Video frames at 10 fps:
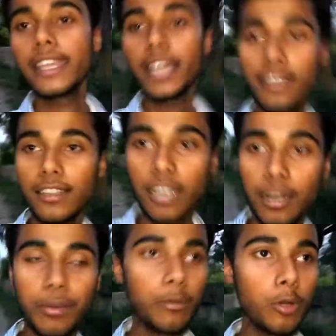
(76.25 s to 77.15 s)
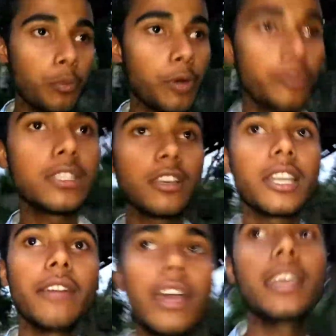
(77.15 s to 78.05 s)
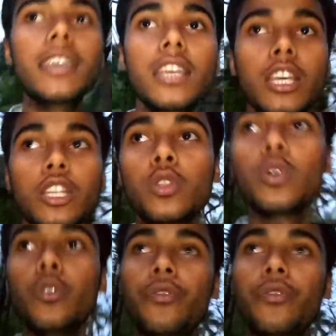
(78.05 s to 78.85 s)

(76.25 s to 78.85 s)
एरिया के अंदर अब हम लोग प्रवेश करने वाले हैं तो